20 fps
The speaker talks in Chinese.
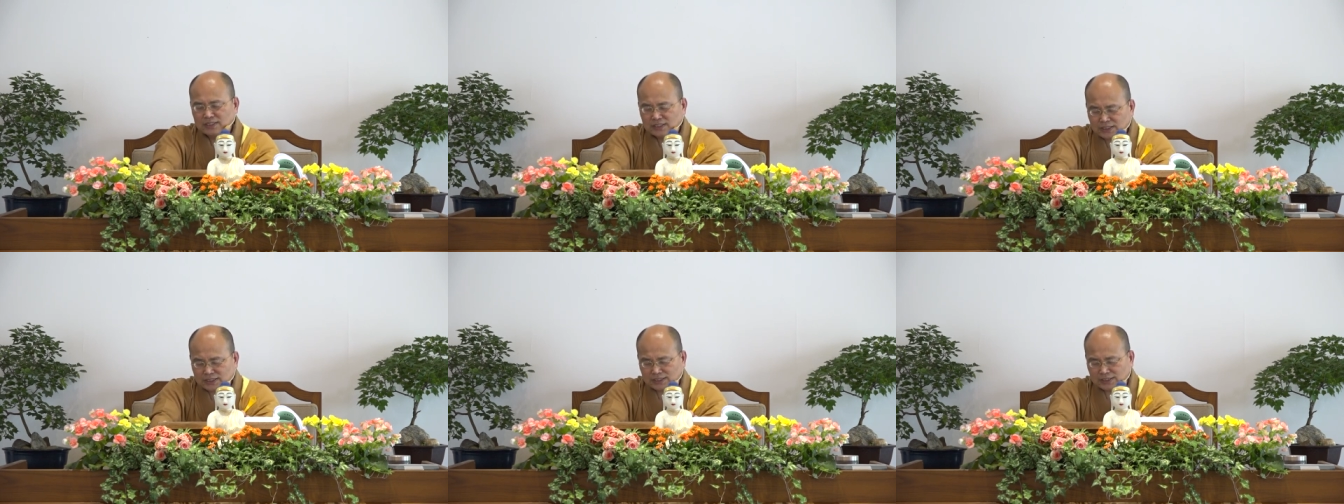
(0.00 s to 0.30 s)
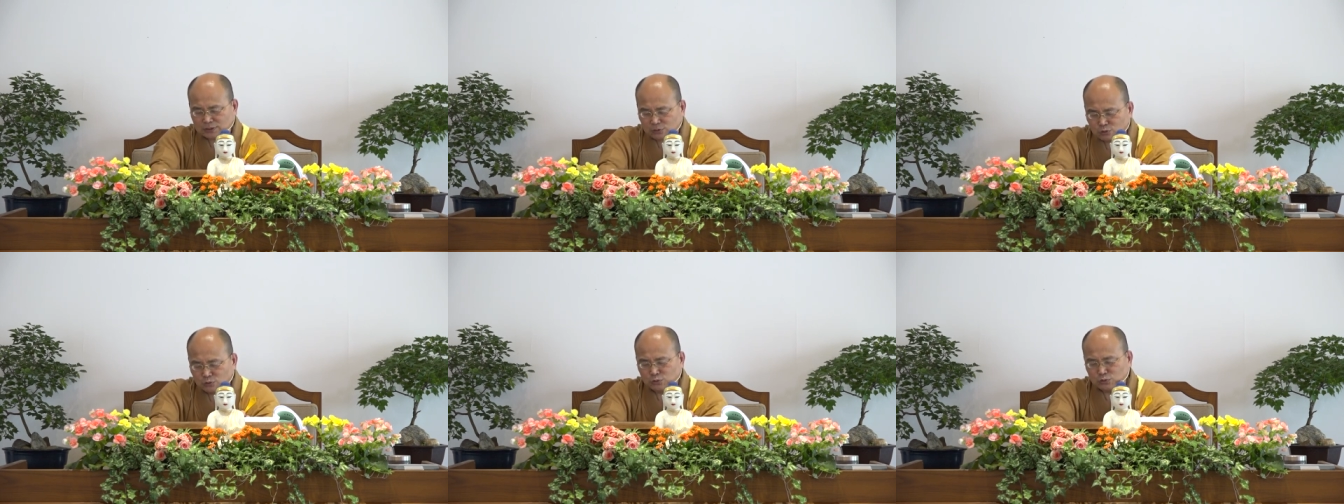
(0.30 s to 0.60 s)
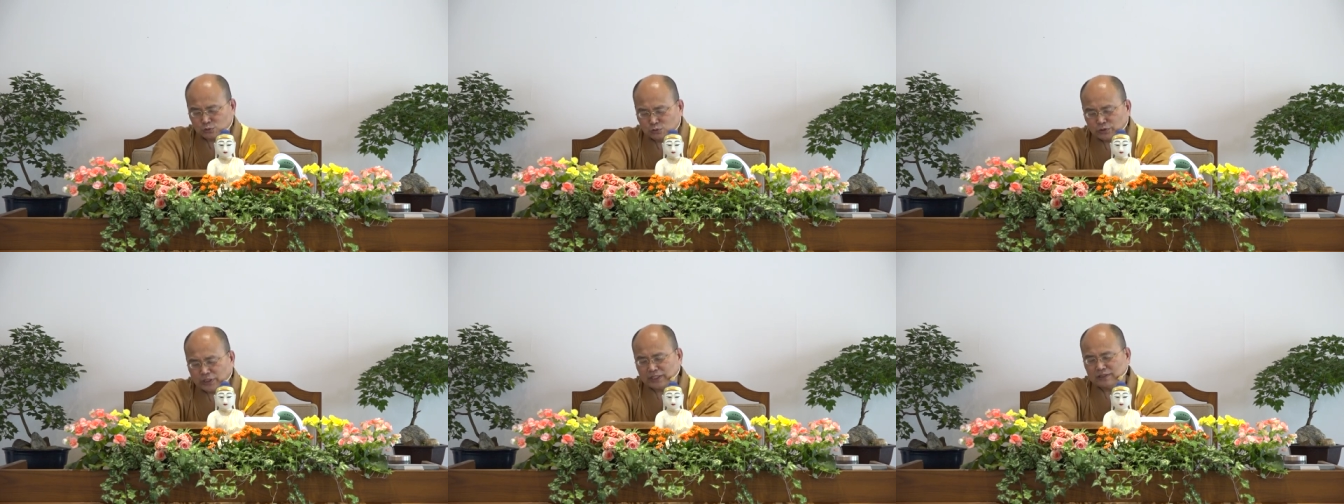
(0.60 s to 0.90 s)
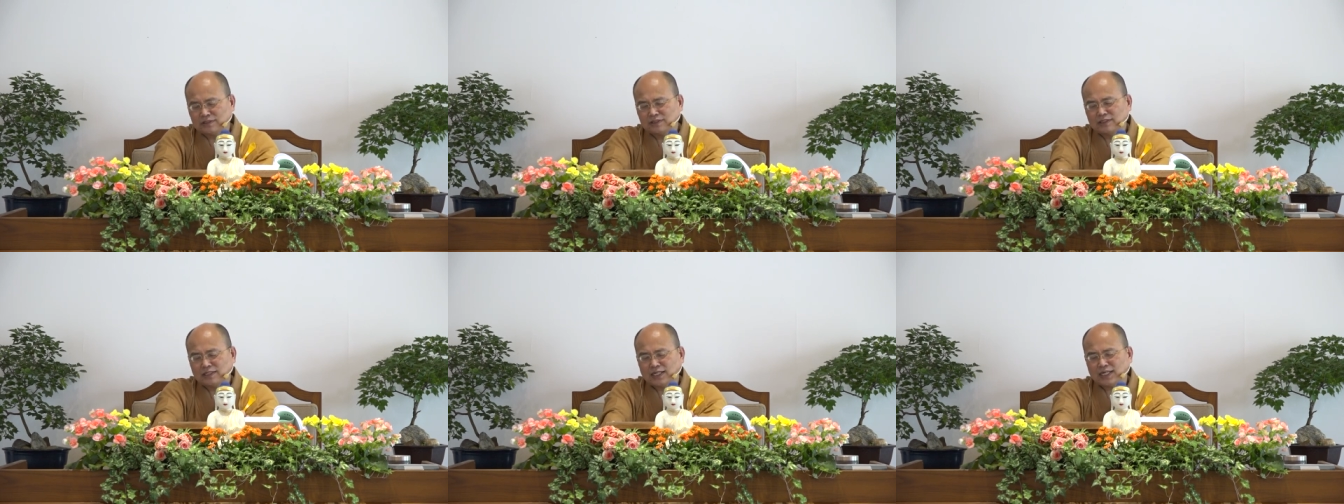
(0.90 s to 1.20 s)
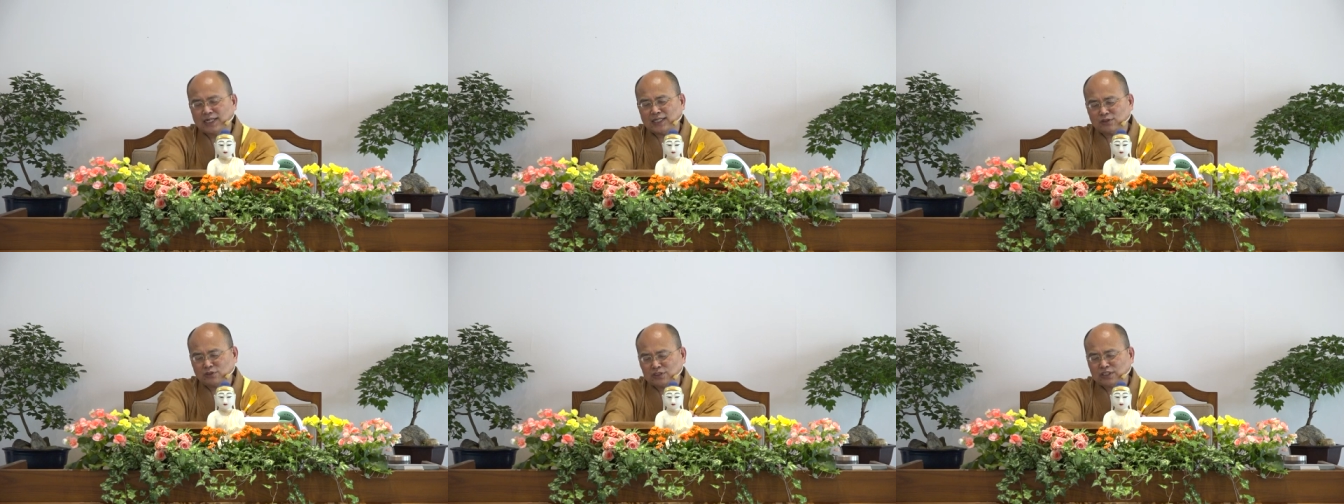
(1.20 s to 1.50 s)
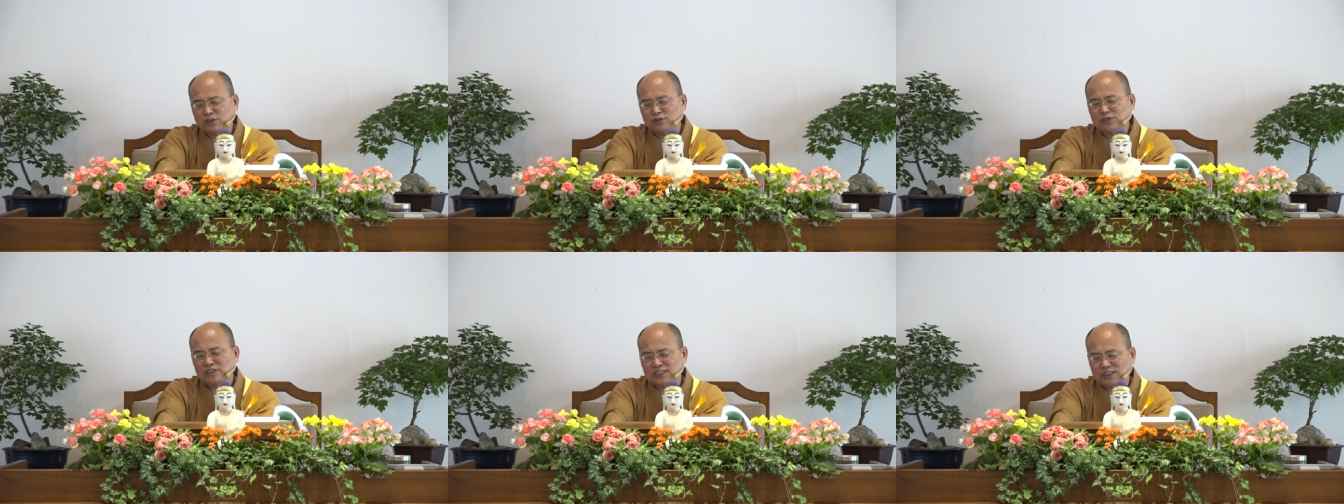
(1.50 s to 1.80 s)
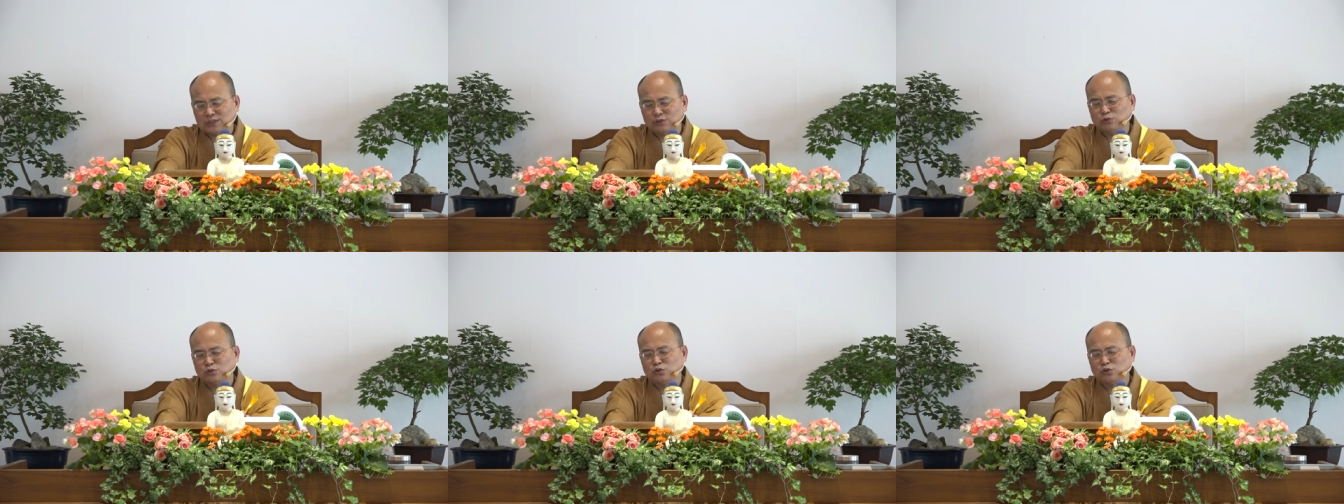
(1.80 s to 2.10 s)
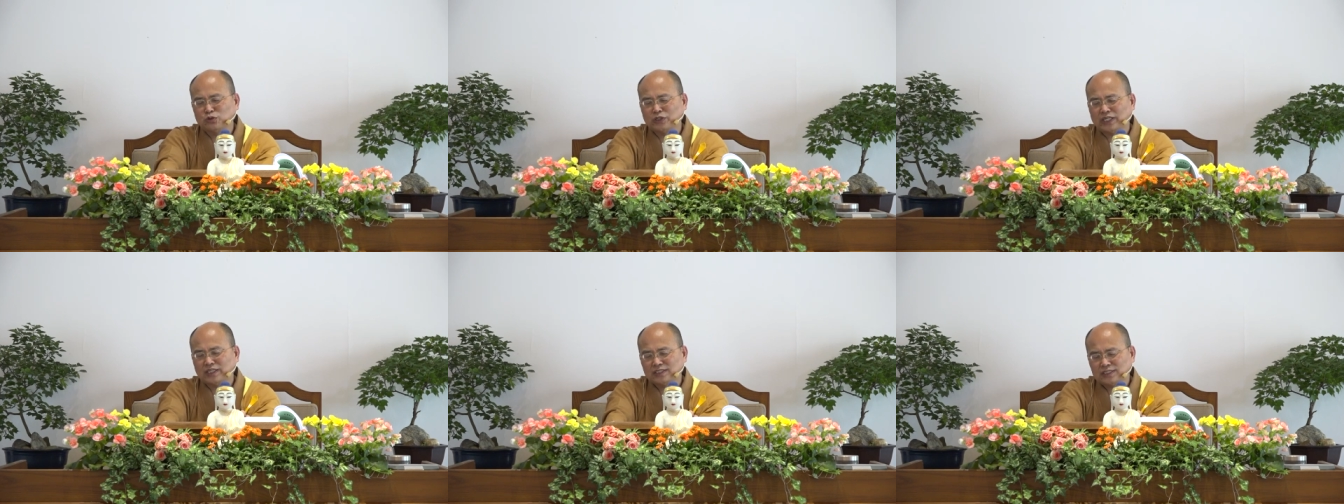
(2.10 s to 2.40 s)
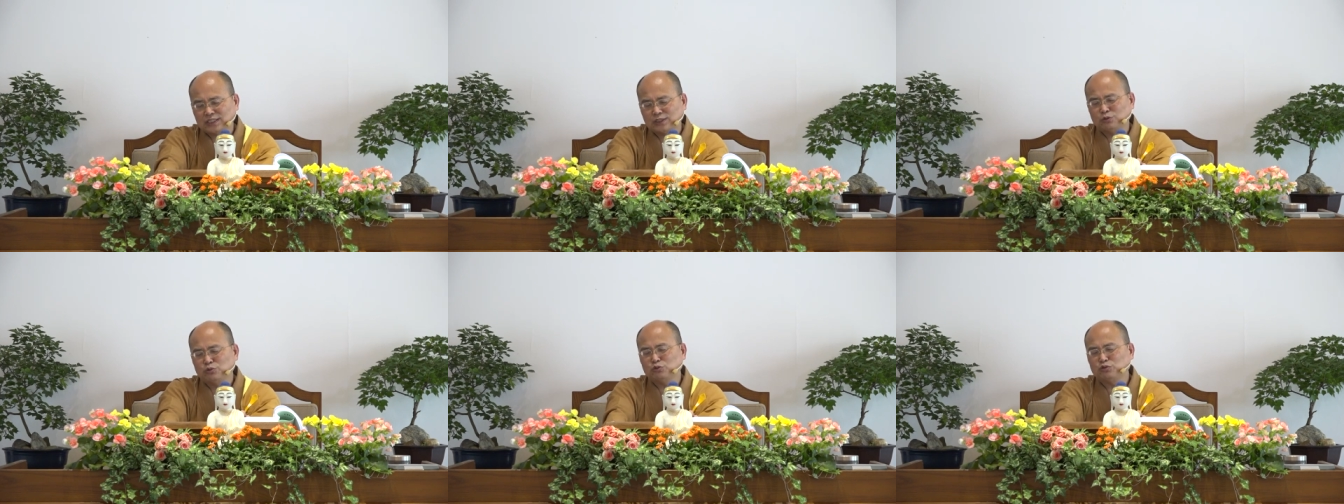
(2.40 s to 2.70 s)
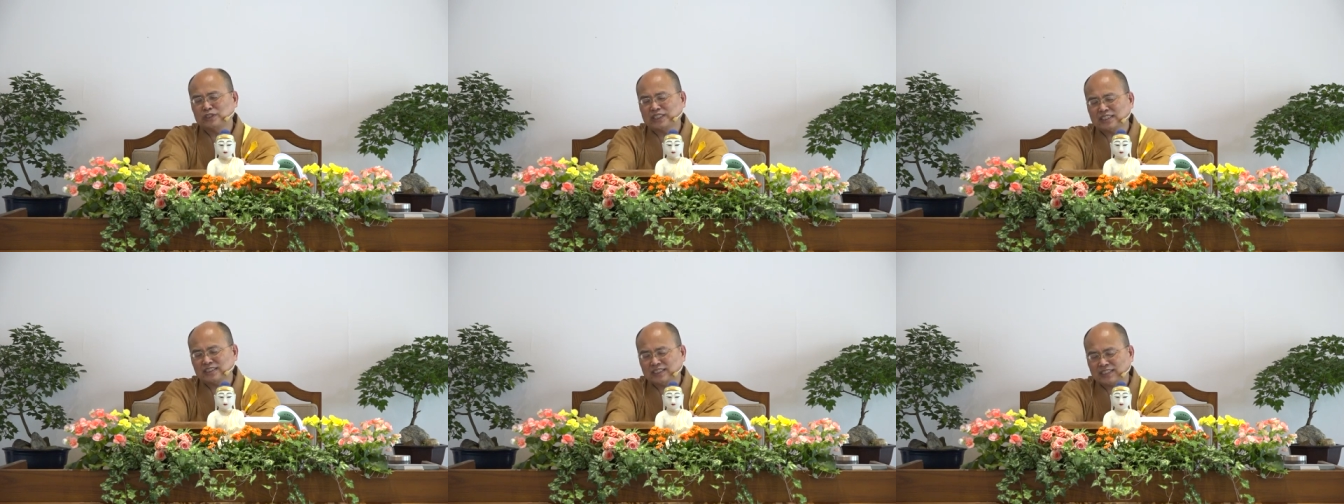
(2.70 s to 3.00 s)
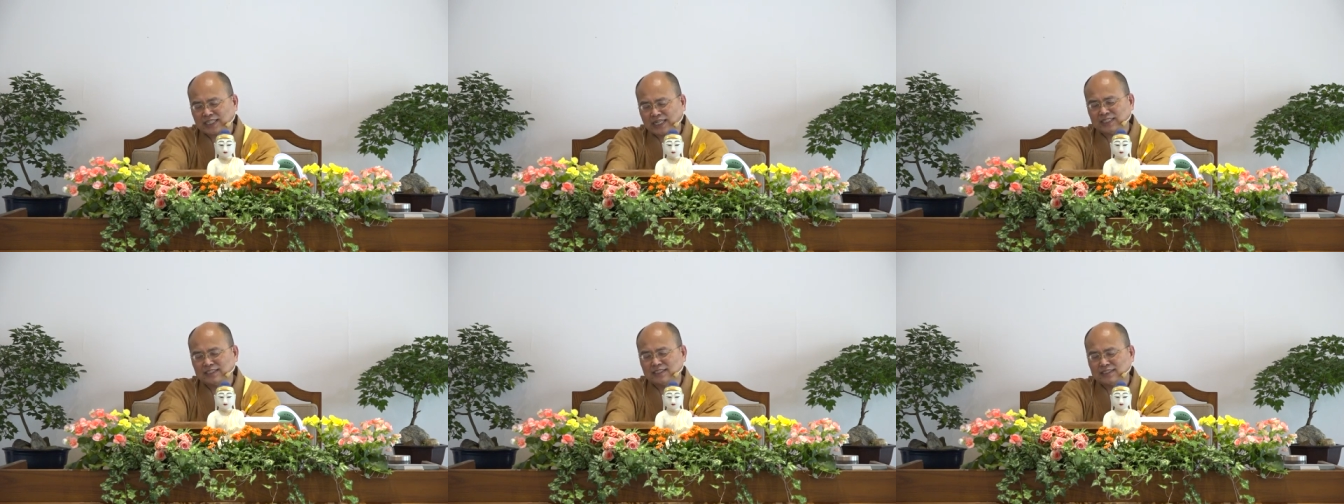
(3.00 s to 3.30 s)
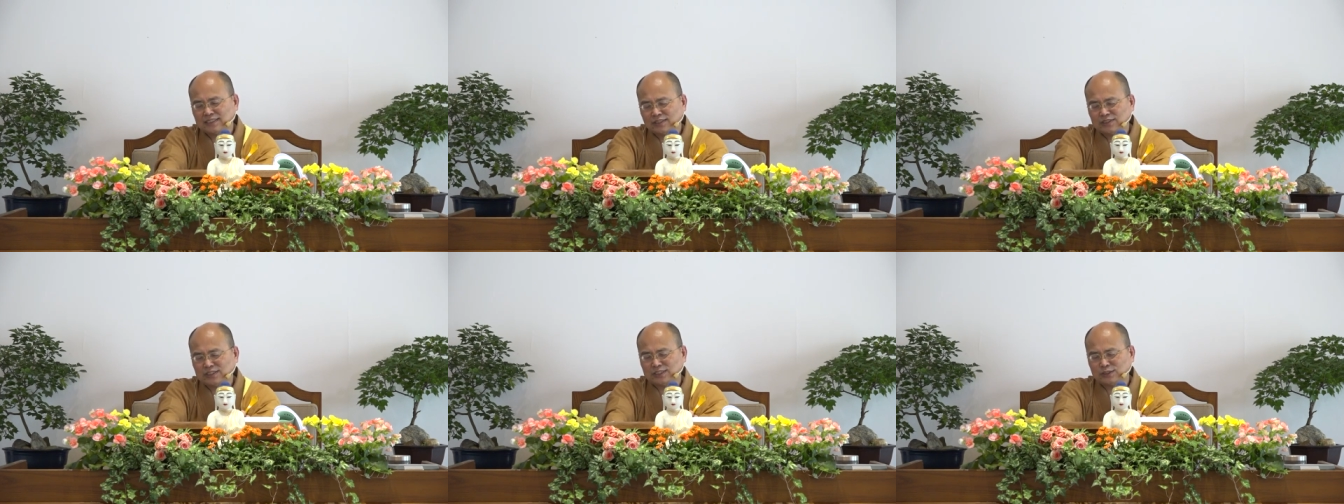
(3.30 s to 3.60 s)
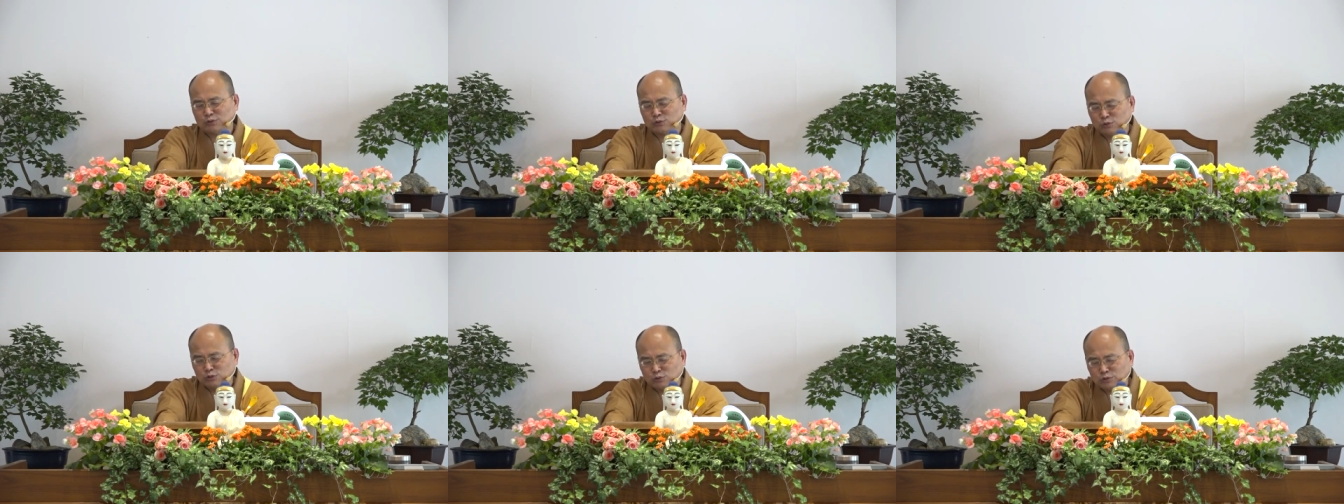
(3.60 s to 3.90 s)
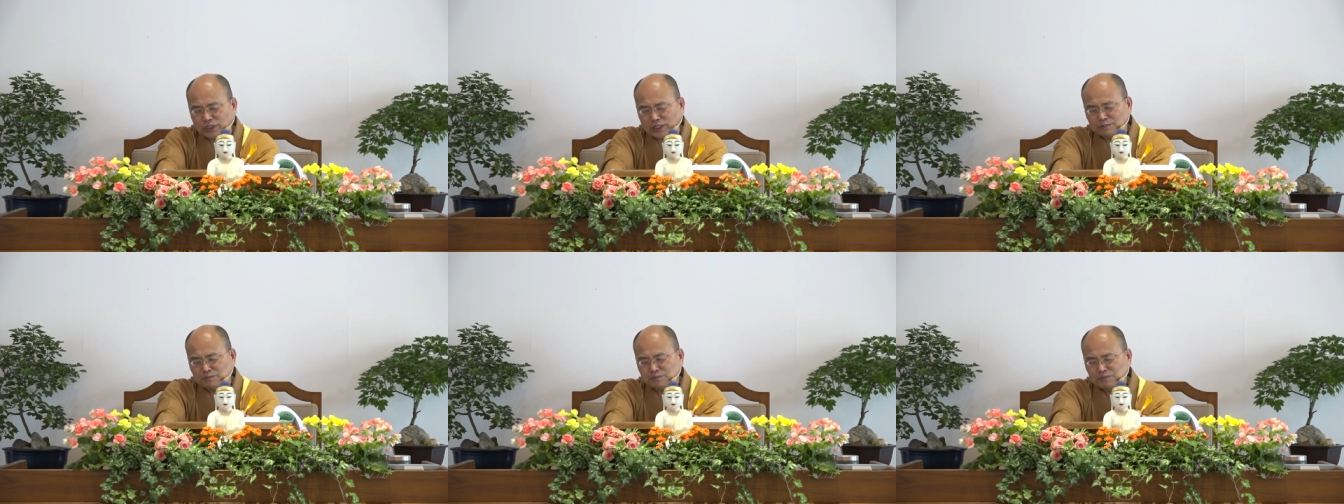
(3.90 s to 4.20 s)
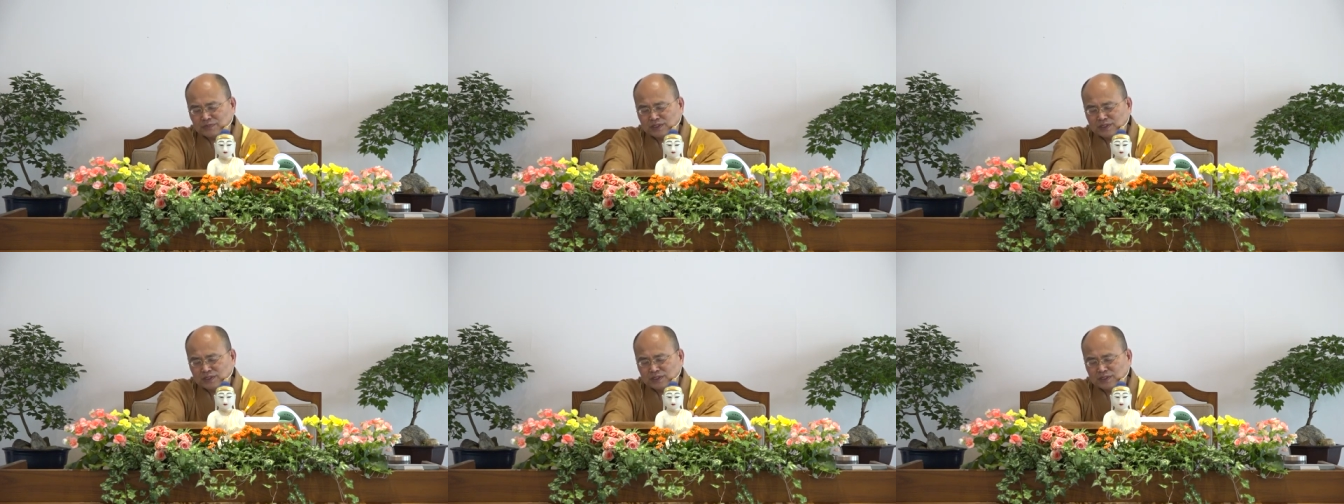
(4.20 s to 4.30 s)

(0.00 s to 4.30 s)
几孤独眼啊，都叫做几孤独眼，几孤独长者盖的叫几孤独眼。